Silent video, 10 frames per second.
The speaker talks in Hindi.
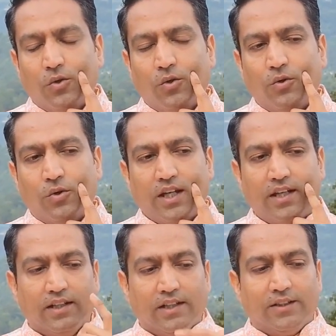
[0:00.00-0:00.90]
ओ ओके
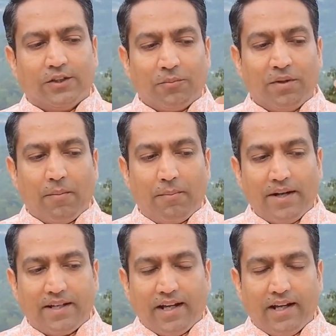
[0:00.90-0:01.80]
ये तो मेरा
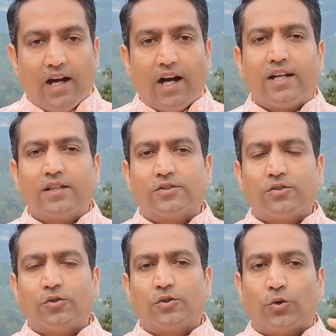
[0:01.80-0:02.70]
बेटा है अगर
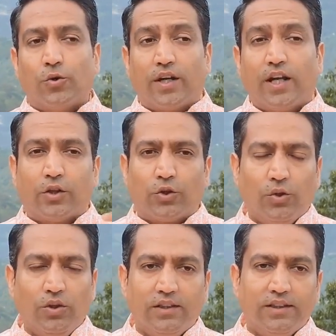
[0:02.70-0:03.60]
इसको कुछ हो गया तो